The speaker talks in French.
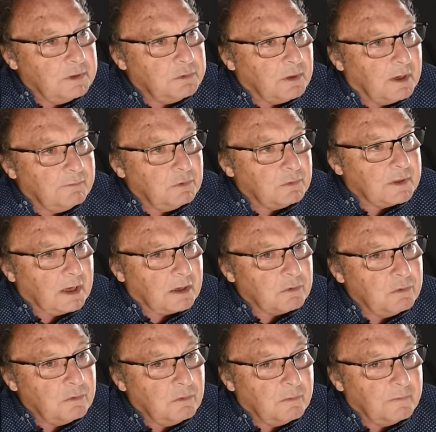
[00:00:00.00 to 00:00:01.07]
sur avion
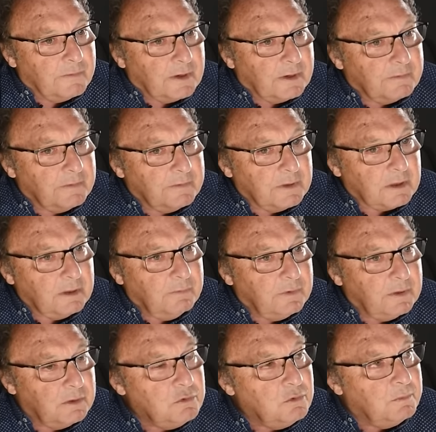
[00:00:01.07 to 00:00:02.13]
cargo, on va
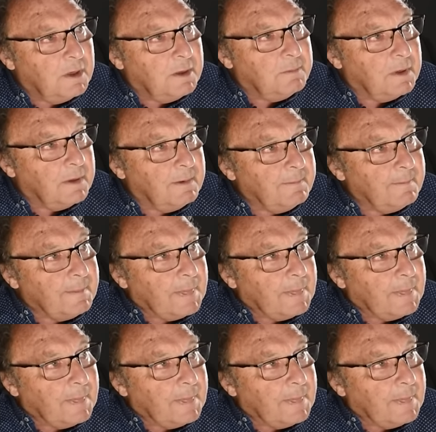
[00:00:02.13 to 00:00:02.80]
vérifier nous-mêmes